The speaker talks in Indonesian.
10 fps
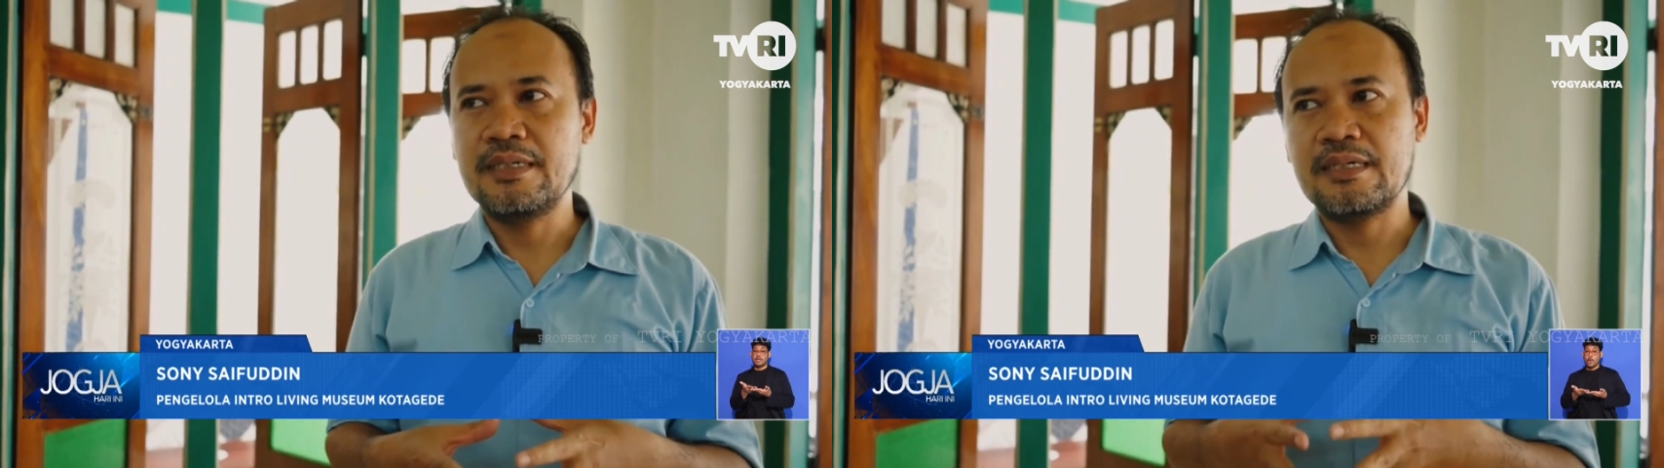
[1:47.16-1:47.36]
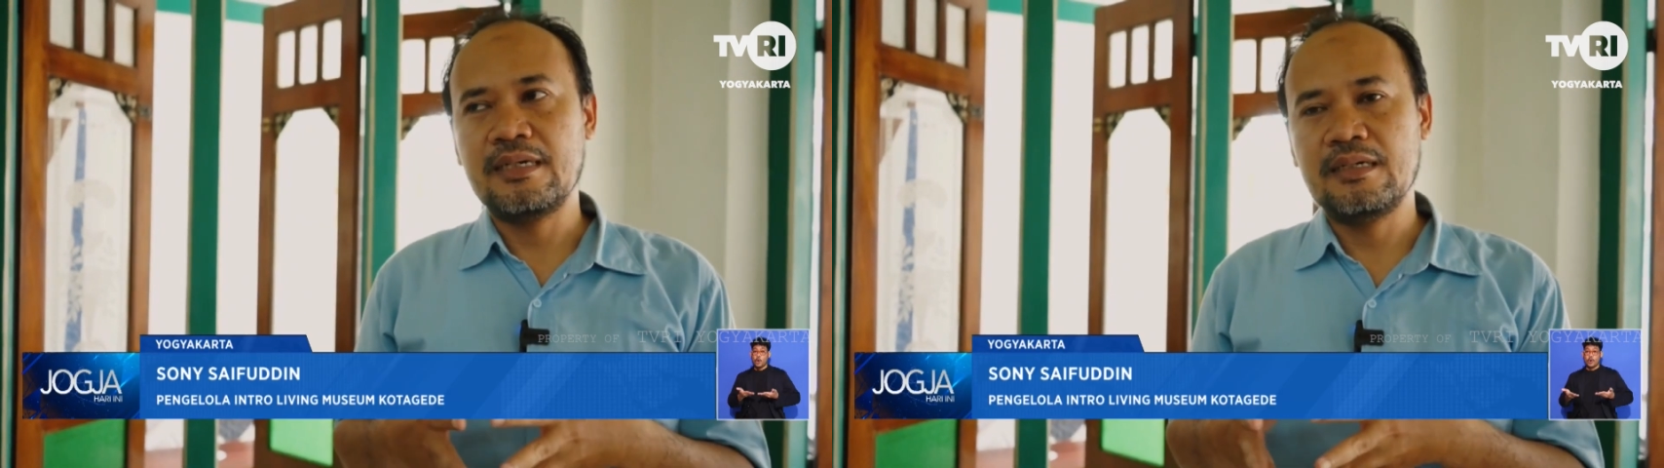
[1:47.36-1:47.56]

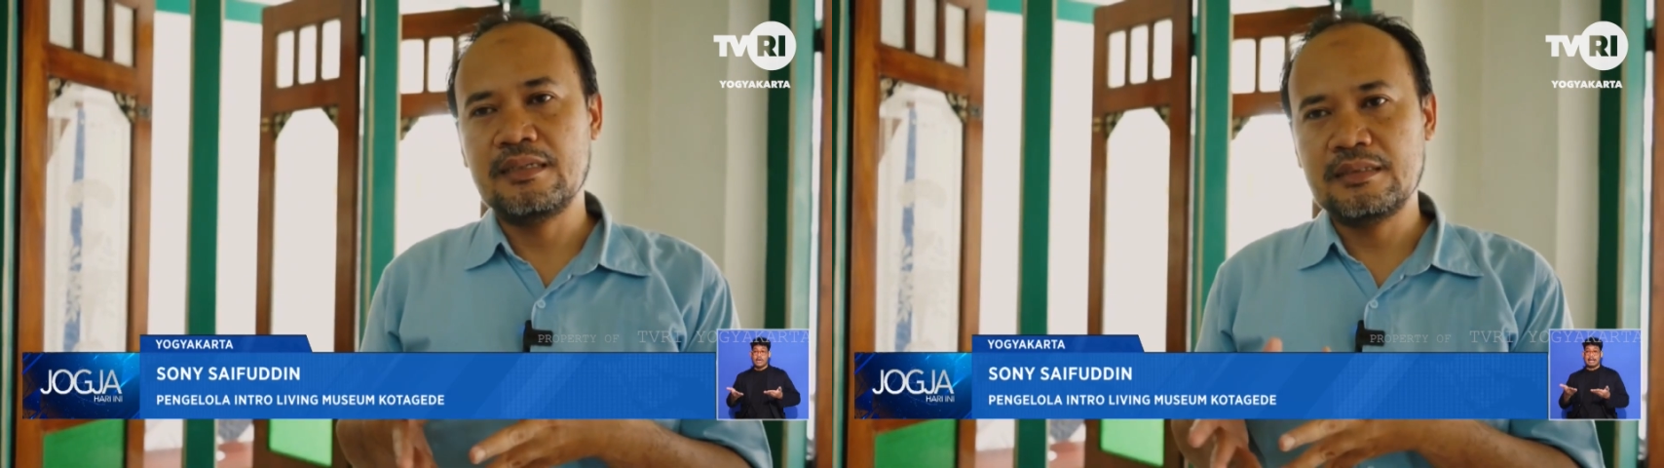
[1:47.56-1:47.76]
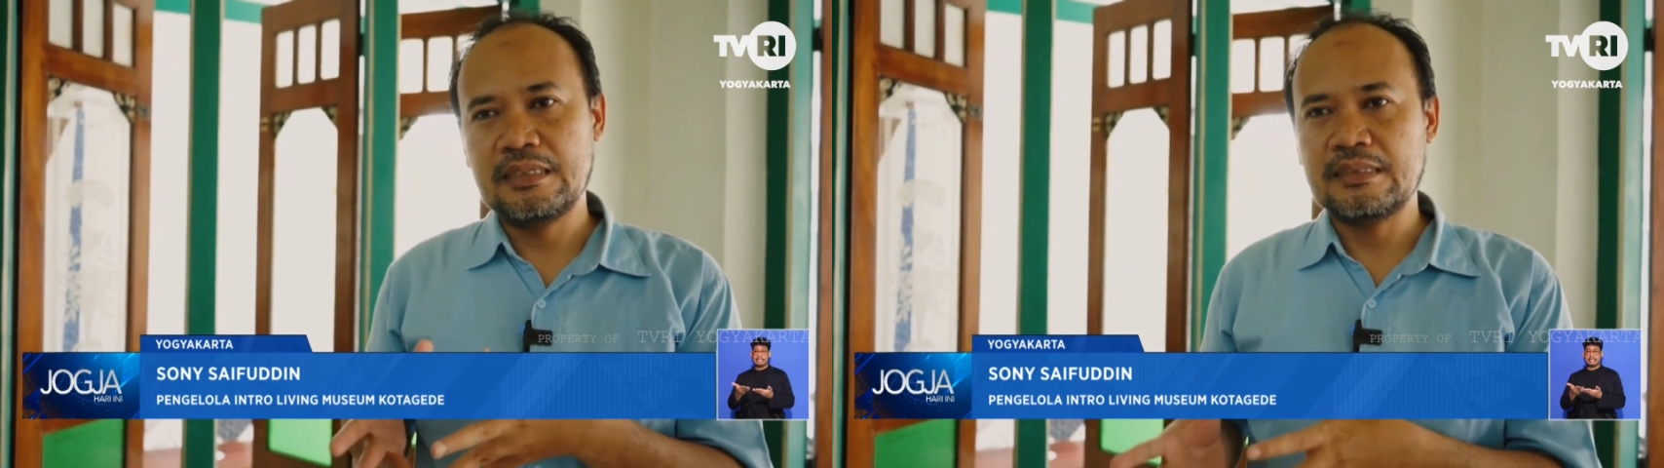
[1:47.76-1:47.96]

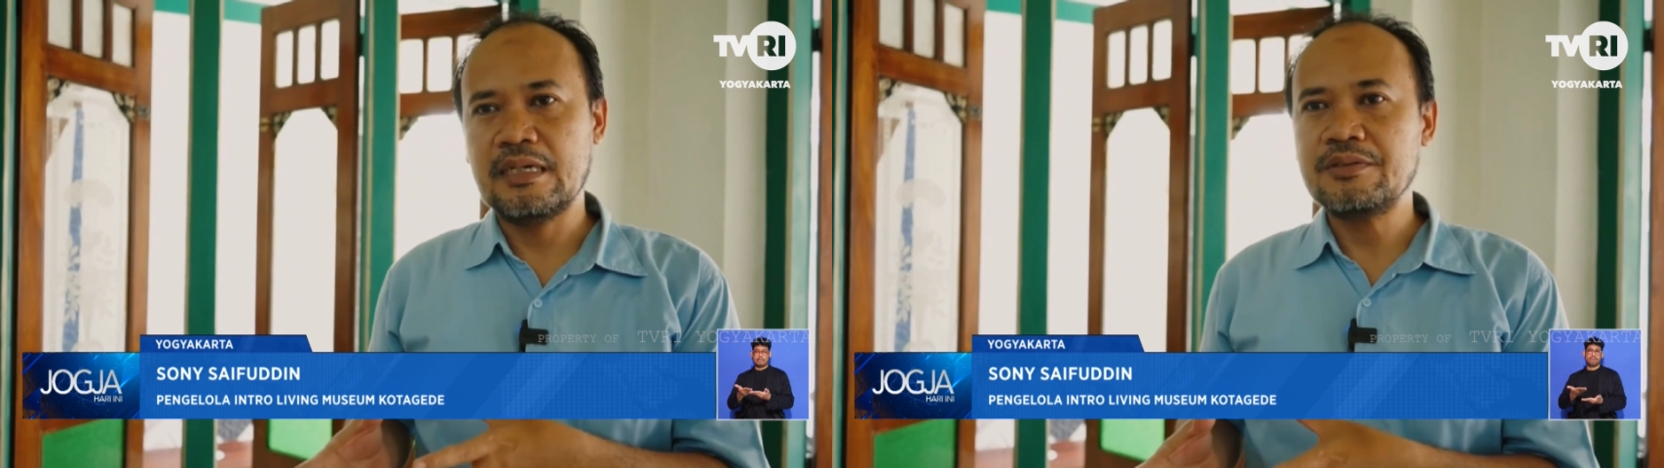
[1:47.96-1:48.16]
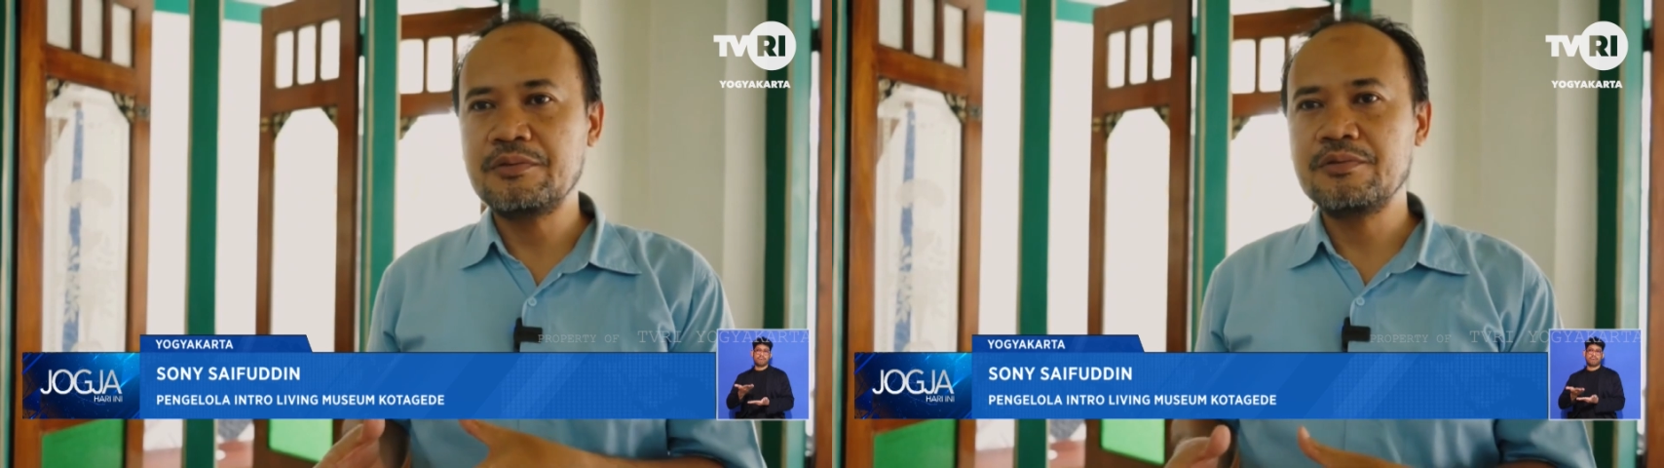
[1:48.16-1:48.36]
mereka
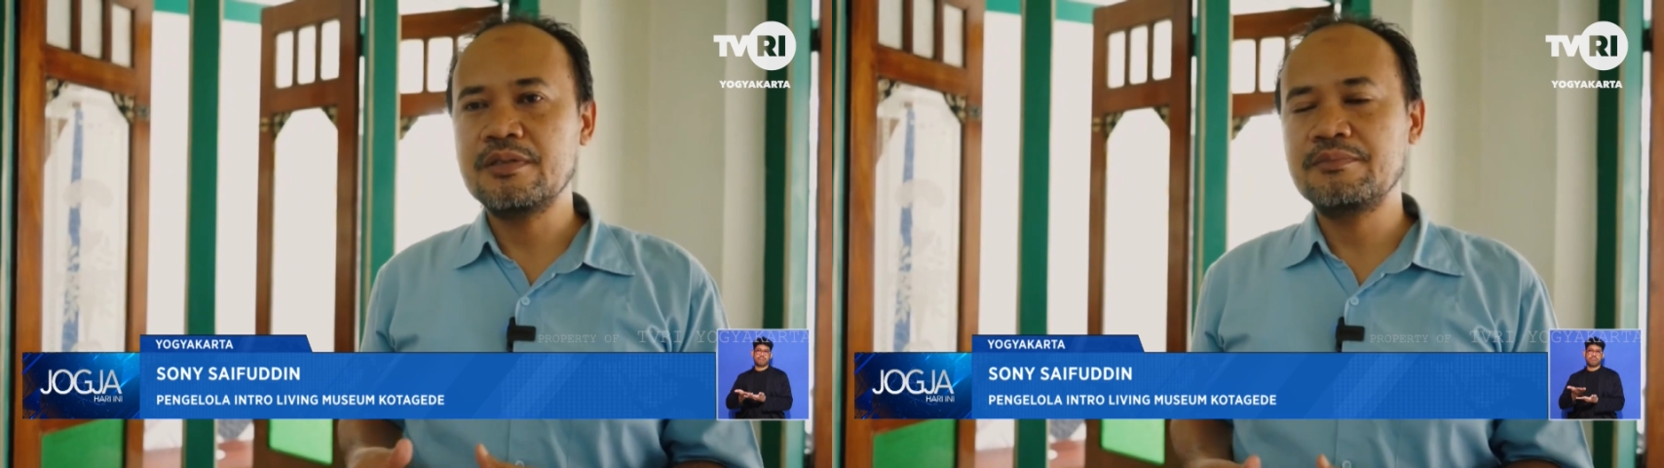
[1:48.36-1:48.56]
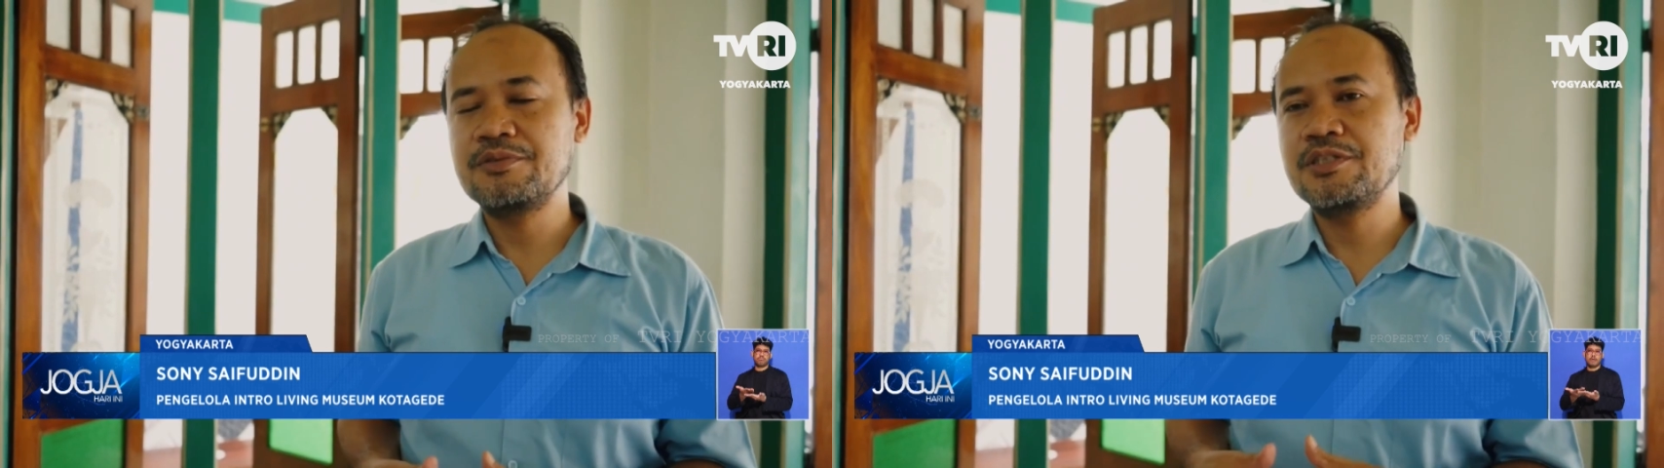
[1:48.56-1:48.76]
datang dulu
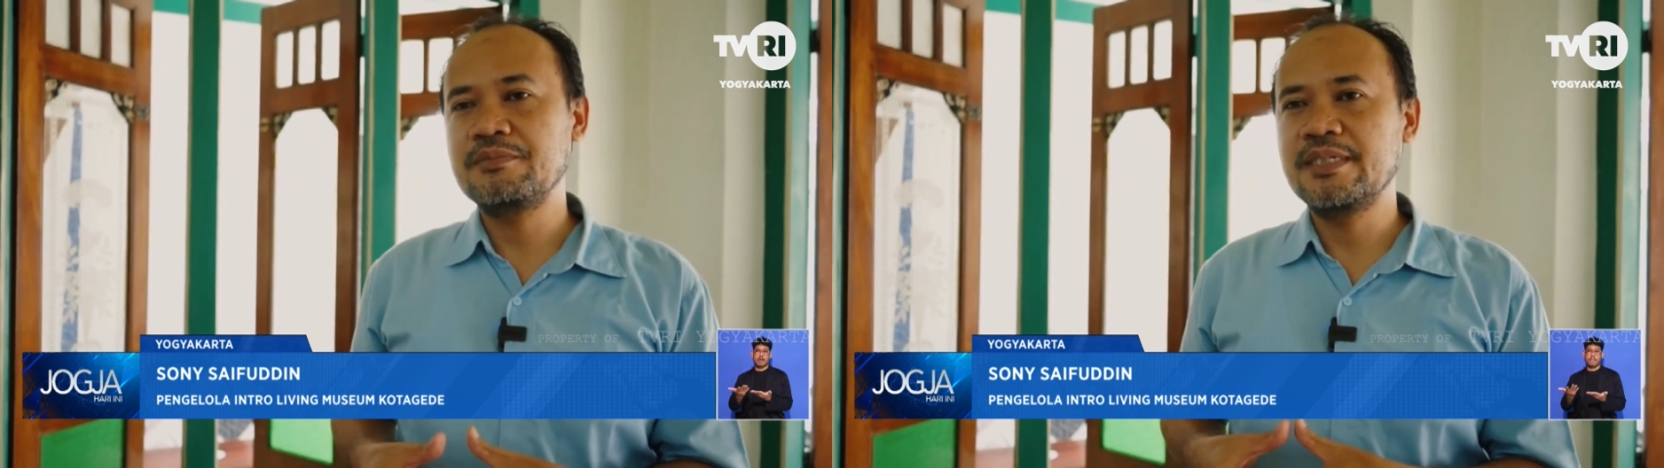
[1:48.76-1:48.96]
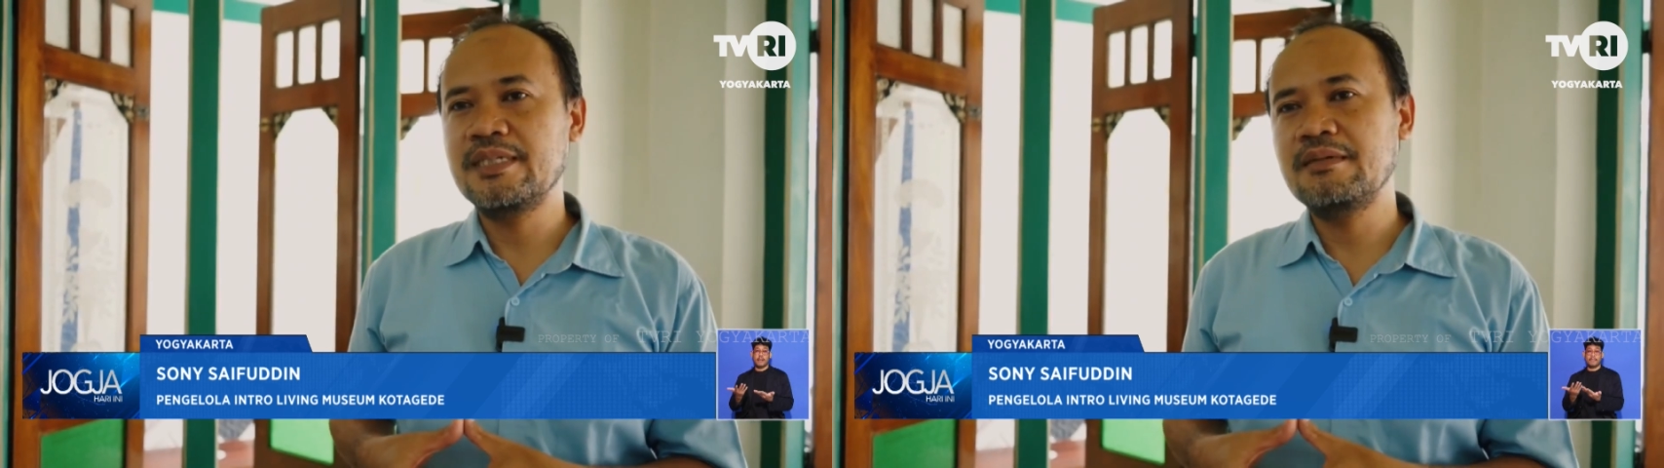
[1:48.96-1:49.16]
ke
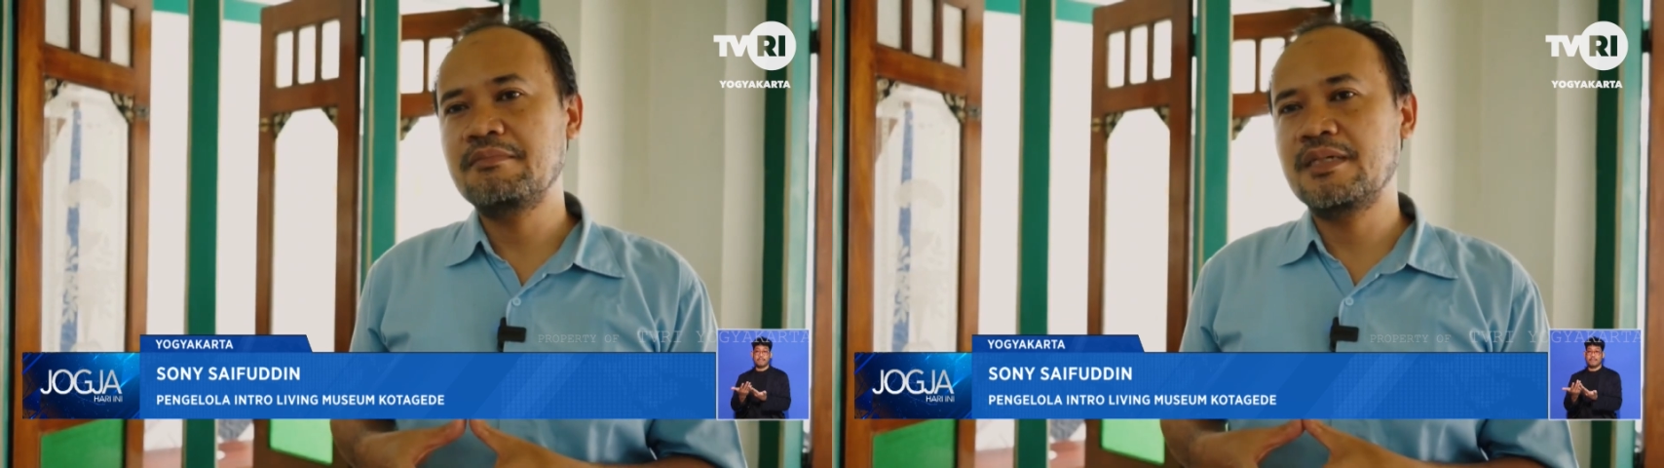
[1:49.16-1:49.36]
museum ini